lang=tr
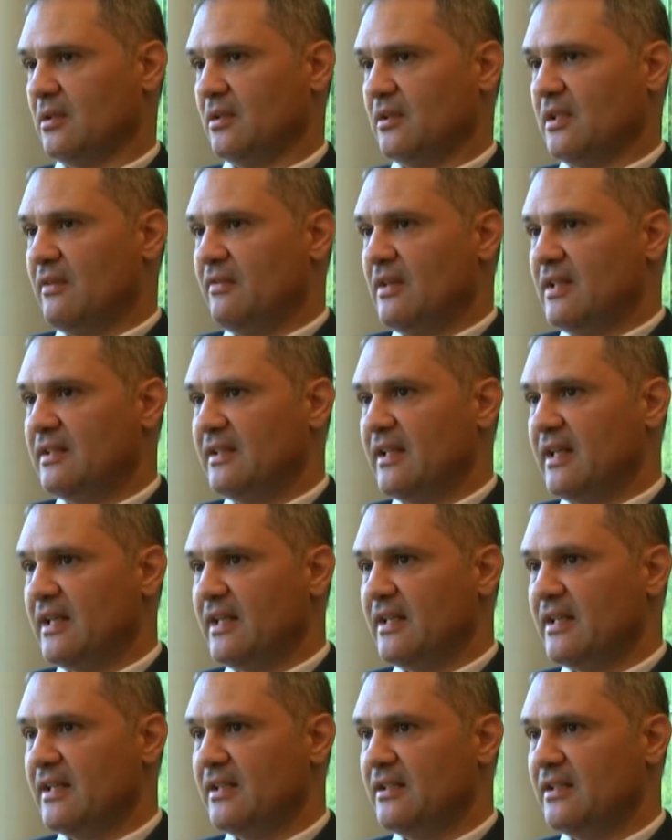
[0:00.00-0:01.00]
e, devlet
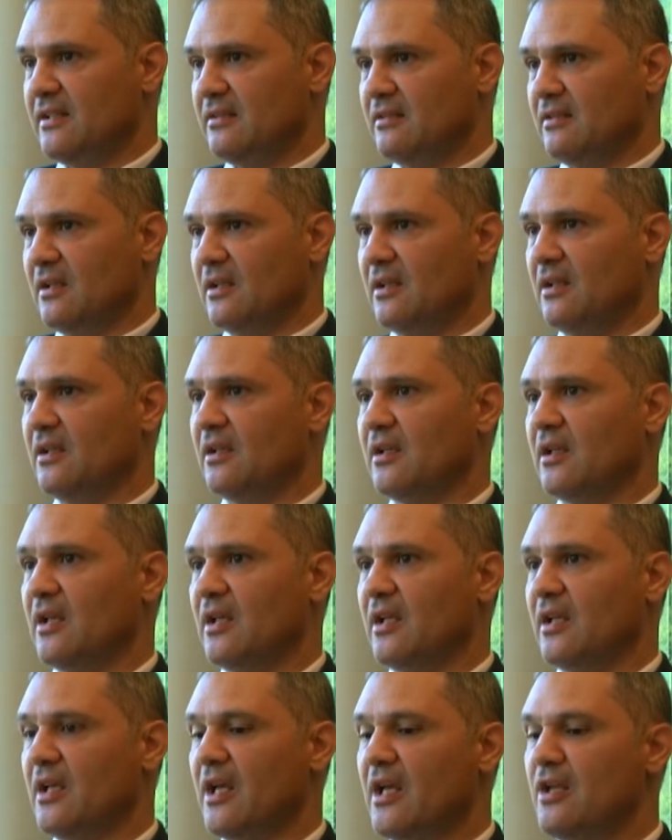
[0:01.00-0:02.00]
dairelerinin
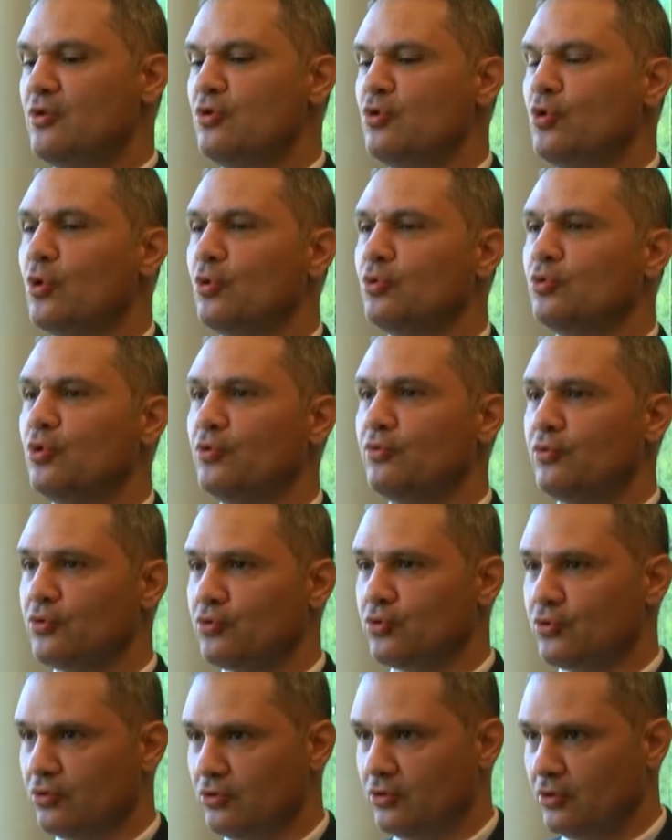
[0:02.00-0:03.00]
e, en yoğun
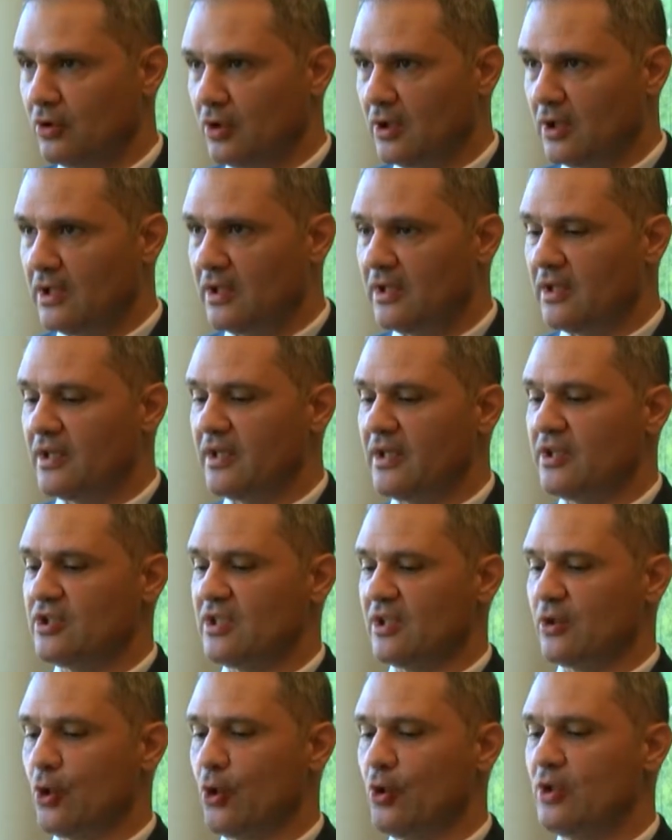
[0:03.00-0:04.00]
nüfusun evet.
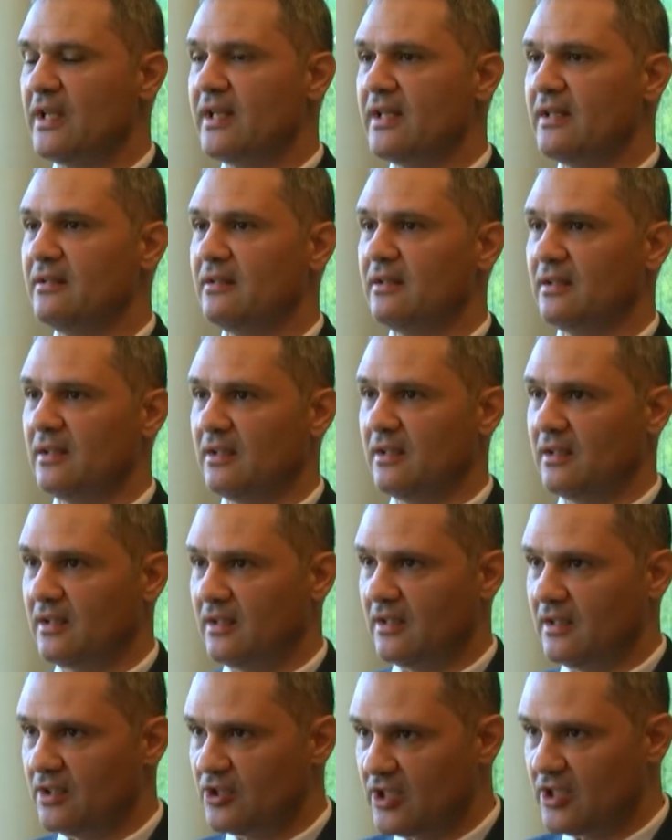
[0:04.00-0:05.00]
işte köylerin
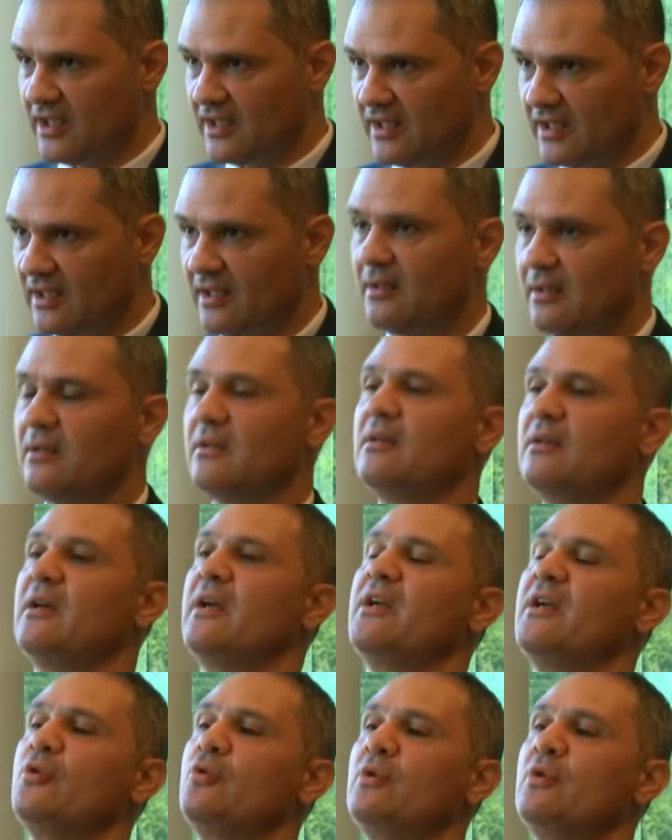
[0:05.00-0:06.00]
e, şehre
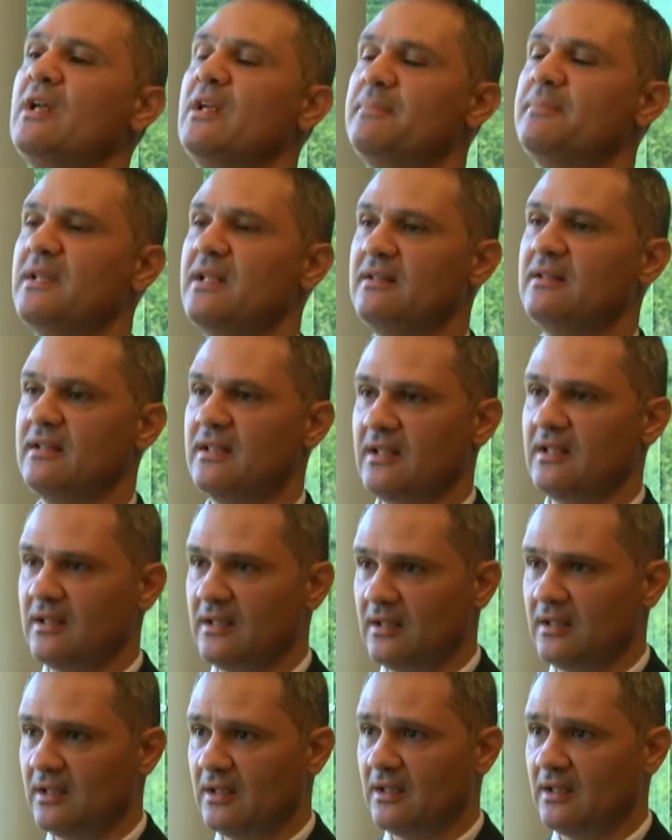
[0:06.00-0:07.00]
her gün gelip
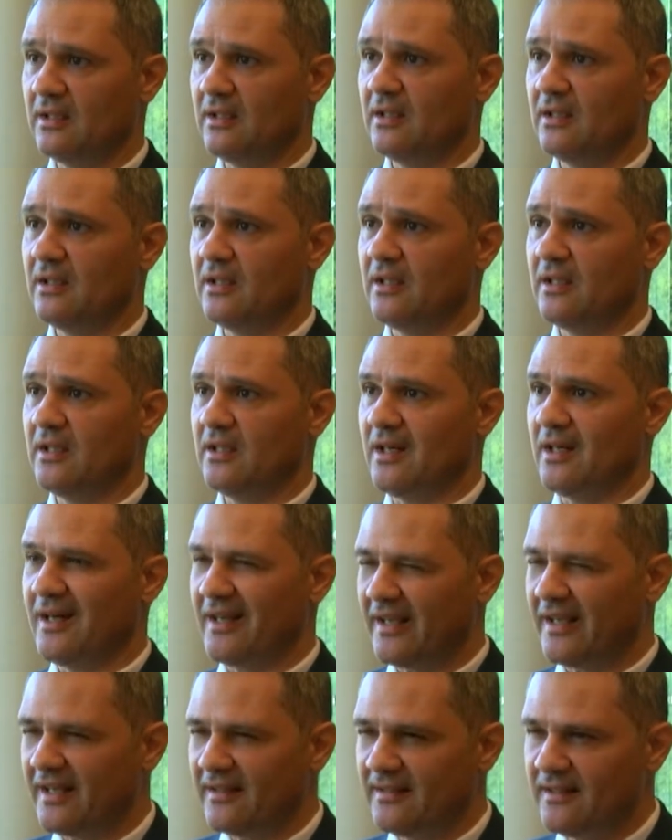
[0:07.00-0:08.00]
gittiği e,
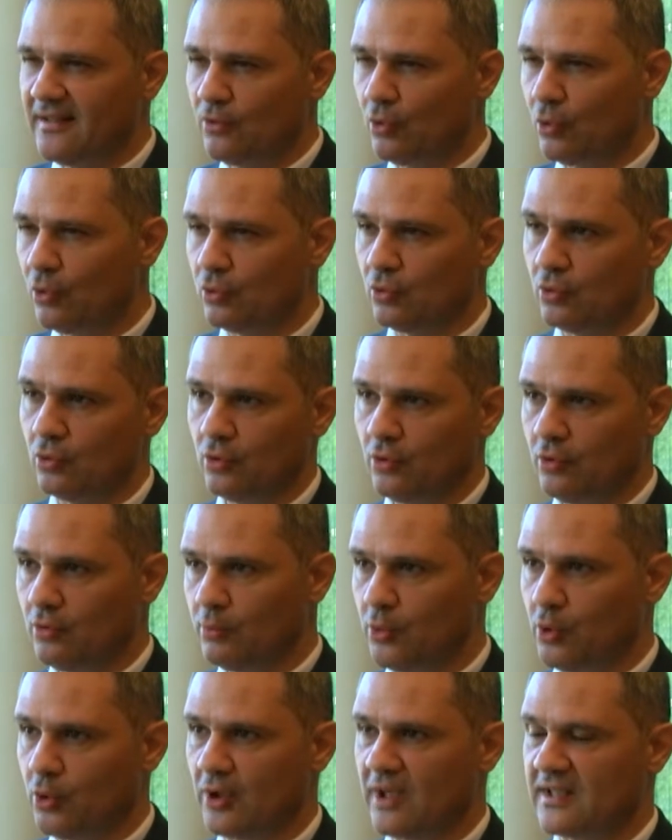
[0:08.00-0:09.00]
hareketin
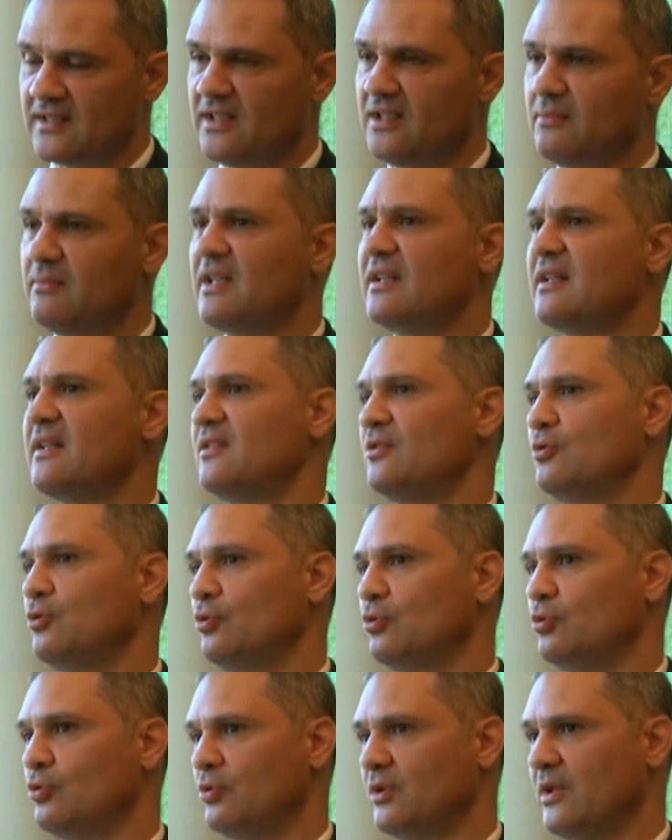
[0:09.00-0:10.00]
olduğu, bürokrasinin merkezinin
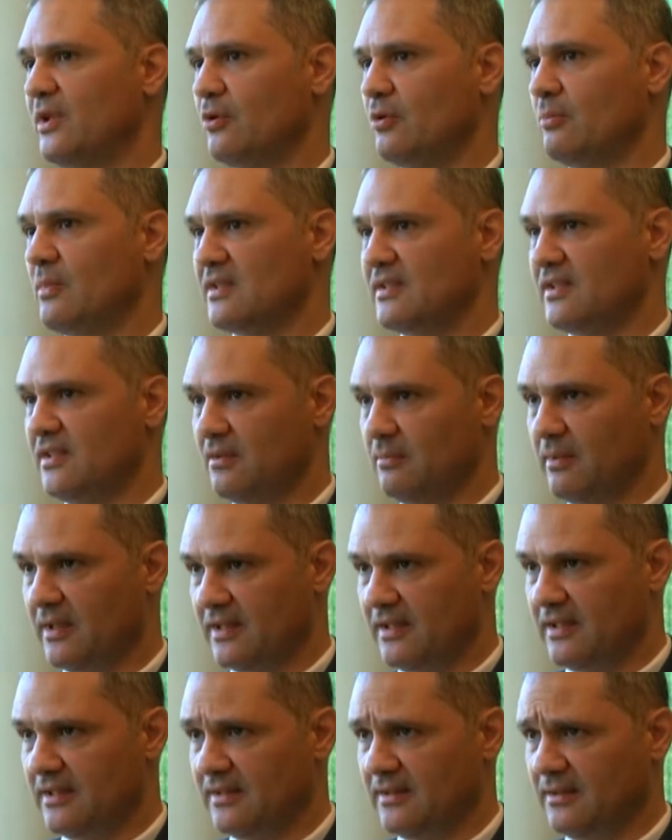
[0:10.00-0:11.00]
olduğu yer olması
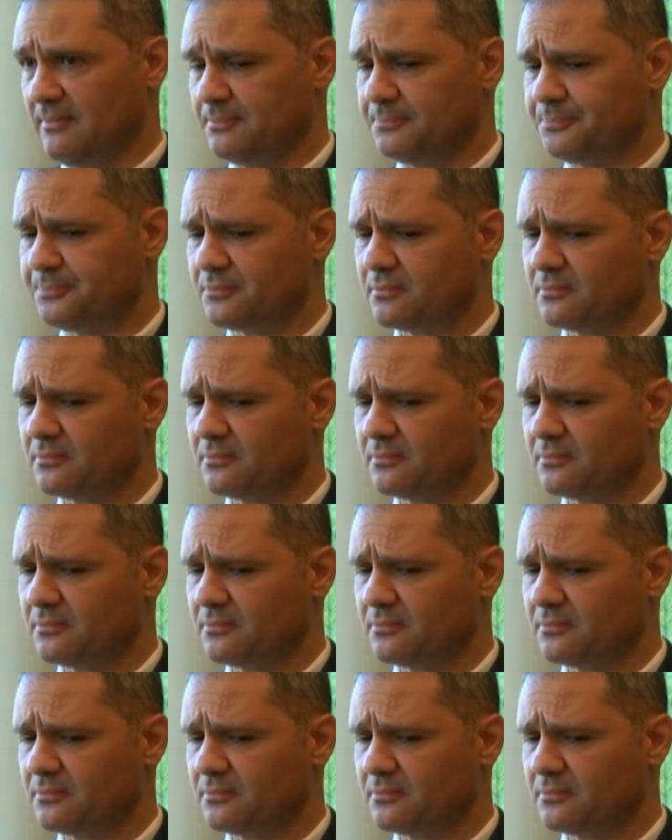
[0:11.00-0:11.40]
itibariyle de